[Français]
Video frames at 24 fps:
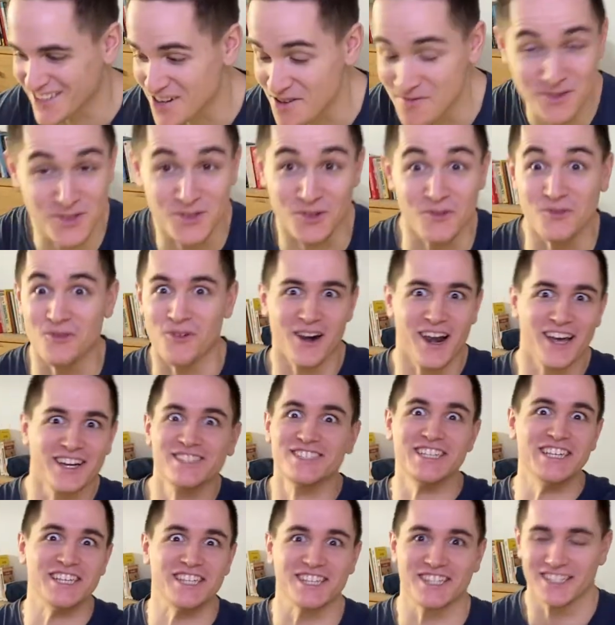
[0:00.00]
comme son nom
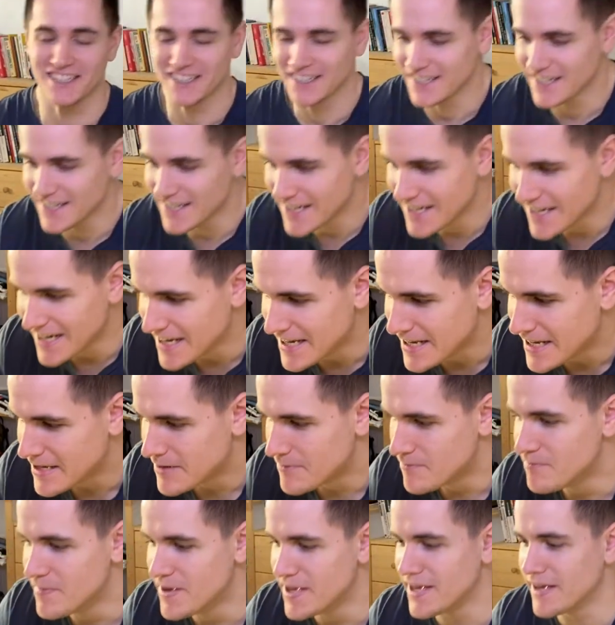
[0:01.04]
l'indique.
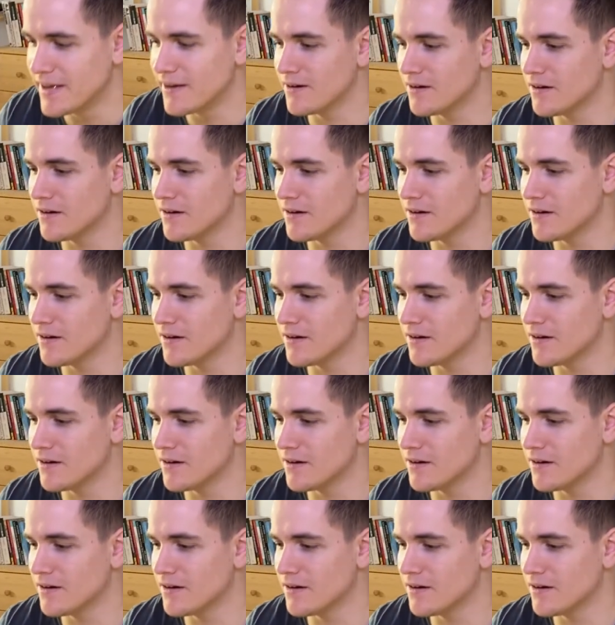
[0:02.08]
Mais